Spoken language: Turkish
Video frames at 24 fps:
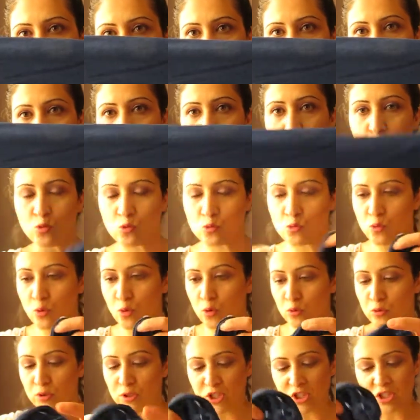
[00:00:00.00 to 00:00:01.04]
kolu uzun
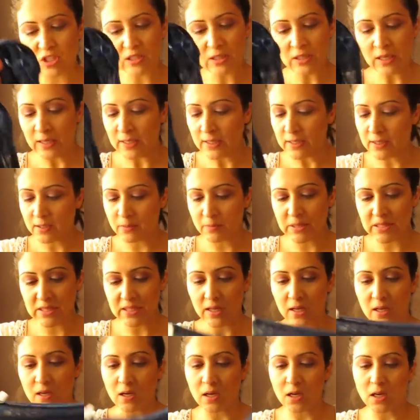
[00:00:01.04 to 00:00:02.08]
olduğu için ya da
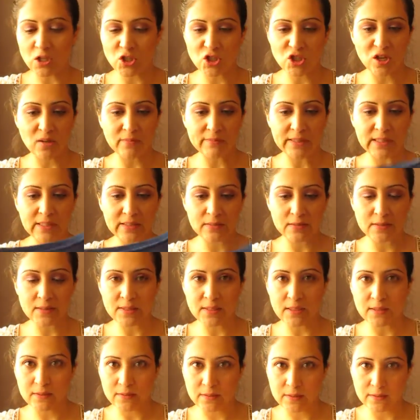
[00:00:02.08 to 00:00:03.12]
mesela akşamleyin
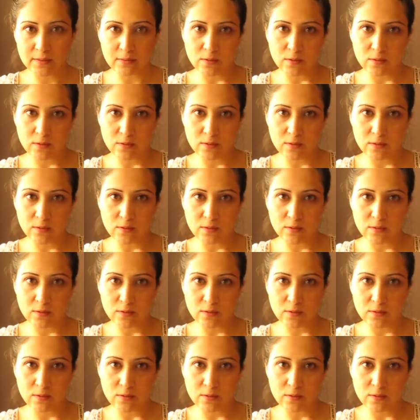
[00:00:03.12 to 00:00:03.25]
serin